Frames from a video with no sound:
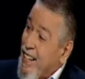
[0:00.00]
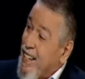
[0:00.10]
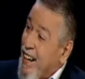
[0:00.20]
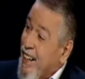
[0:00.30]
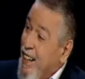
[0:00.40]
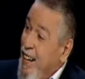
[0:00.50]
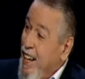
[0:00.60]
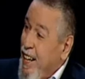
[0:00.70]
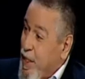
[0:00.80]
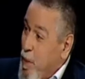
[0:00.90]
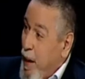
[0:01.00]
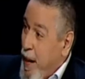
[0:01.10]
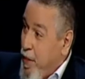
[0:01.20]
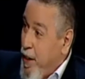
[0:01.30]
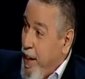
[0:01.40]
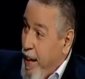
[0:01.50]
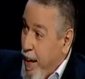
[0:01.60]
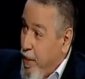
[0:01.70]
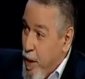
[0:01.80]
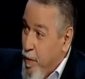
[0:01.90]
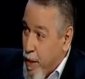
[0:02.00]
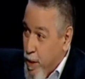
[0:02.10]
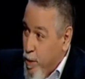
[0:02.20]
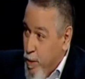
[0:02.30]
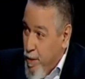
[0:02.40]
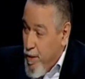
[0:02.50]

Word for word: agasajan no, y encima le hacen le Se oponen un